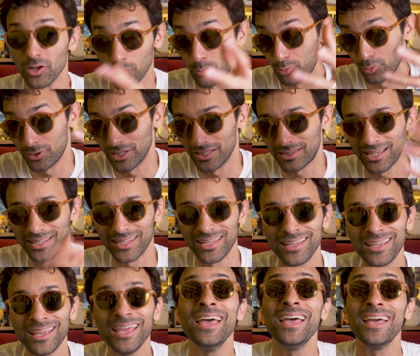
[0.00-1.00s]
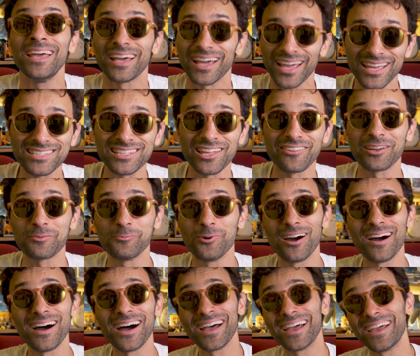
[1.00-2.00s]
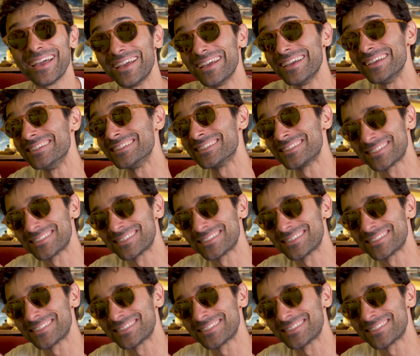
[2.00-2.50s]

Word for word: et plus détaillée, reste avec moi et